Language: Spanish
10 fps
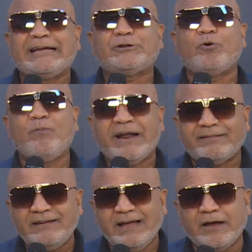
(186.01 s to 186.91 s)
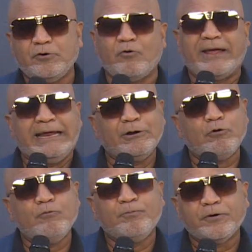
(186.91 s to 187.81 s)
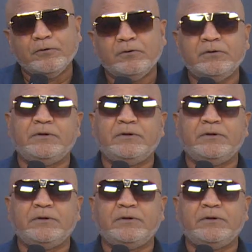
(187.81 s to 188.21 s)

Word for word: que tomar diario que él compró